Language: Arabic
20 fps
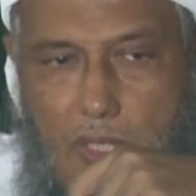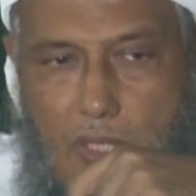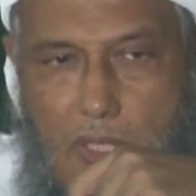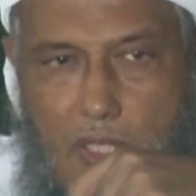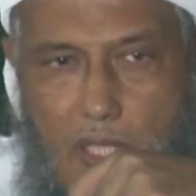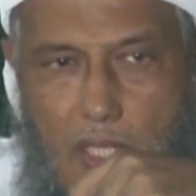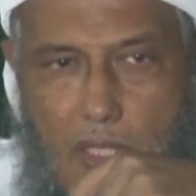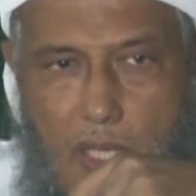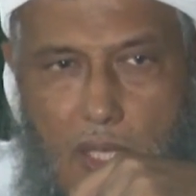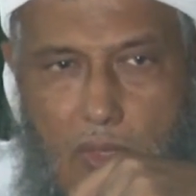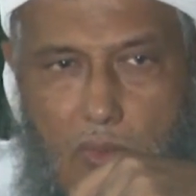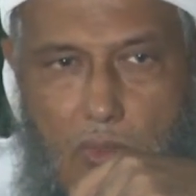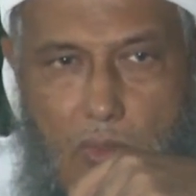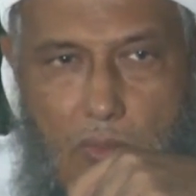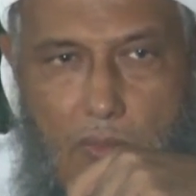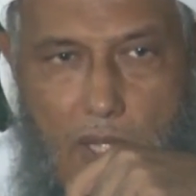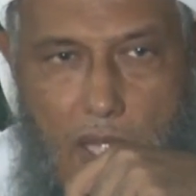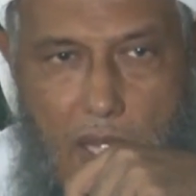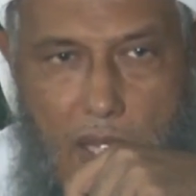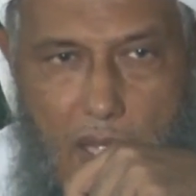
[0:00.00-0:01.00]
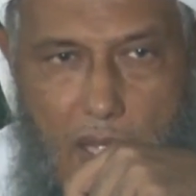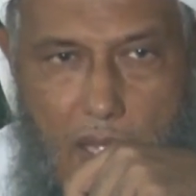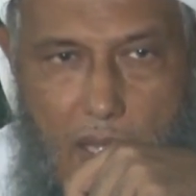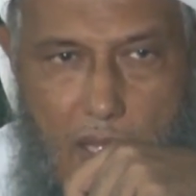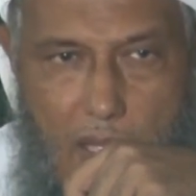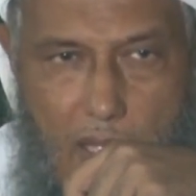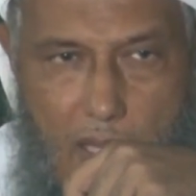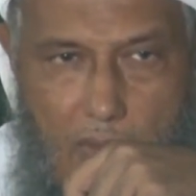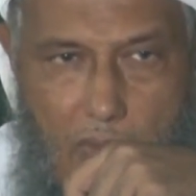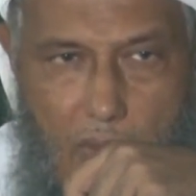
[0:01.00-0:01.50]
صدقوا ما
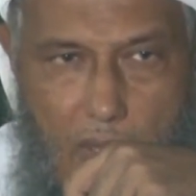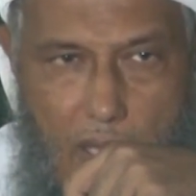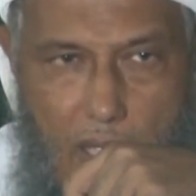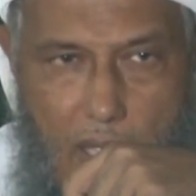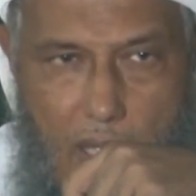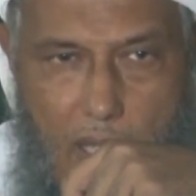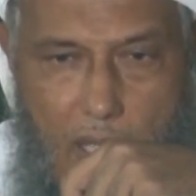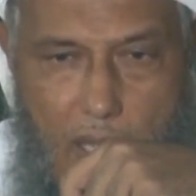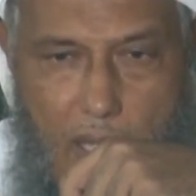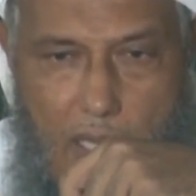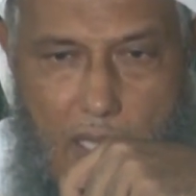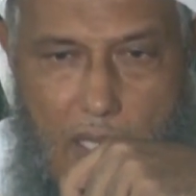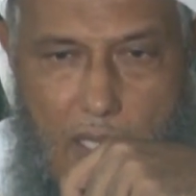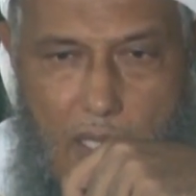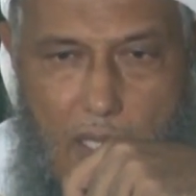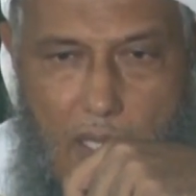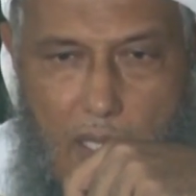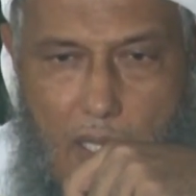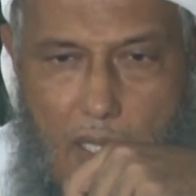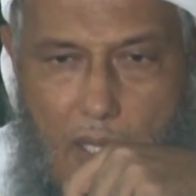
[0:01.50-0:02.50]
عاهدوا الله عليه